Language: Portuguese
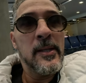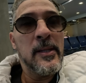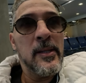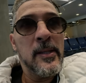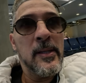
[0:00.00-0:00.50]

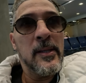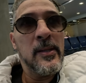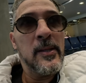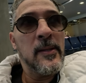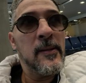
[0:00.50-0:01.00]

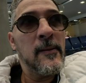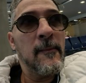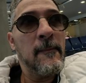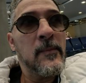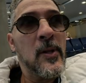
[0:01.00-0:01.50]
E
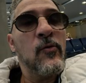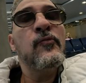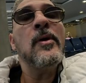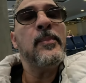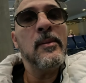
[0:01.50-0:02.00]
eu
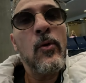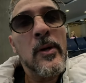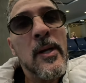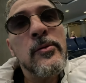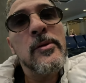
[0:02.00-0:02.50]
fui
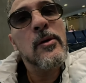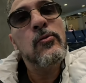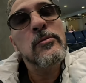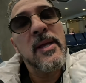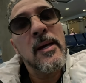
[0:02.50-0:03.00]
aprimorando né,
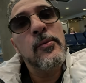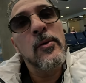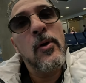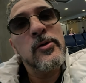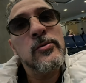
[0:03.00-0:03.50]
com o tempo,
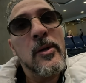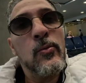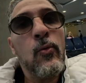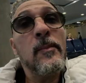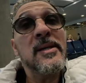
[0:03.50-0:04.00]
lógico, né,
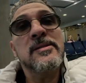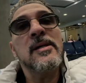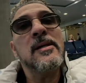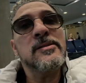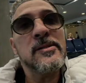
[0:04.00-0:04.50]
não
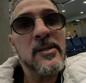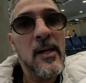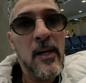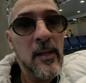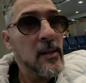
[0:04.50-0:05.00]
comecei assim
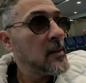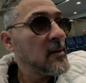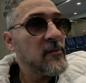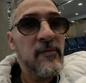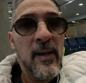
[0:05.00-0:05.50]
já
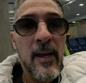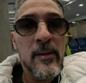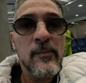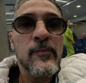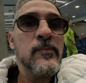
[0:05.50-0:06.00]

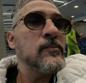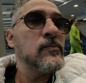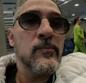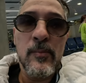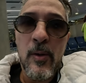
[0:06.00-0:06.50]
fera.
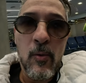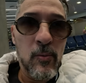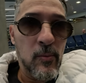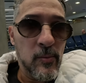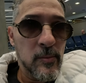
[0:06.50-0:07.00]

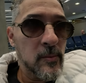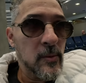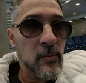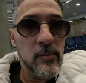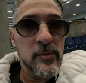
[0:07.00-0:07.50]
Eu
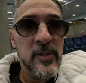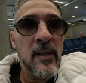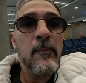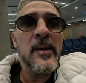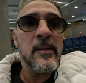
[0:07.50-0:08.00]

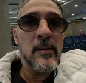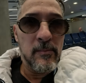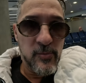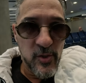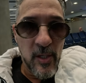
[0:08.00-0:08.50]
cheguei a perder
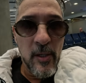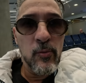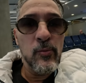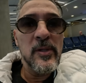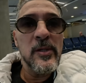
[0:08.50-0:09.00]

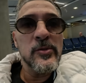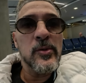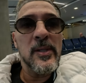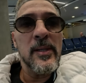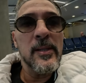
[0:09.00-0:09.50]
dinheiro no
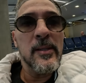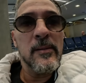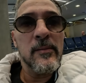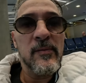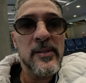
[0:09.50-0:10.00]
início ali,
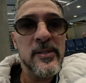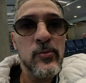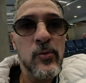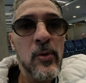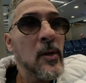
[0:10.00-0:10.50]
né,
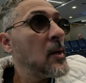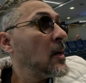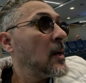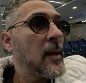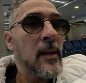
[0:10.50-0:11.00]
fazendo
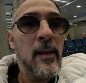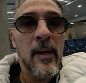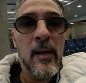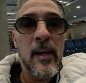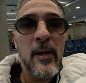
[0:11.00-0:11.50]

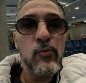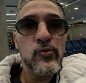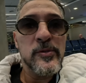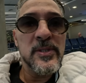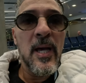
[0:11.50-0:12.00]
é,
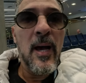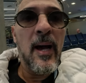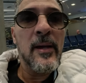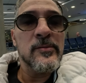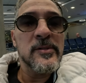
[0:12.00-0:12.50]
anúncios
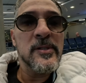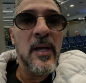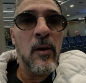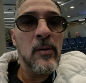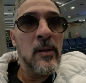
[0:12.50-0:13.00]
errados e
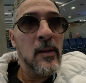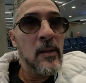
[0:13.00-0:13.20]
tal.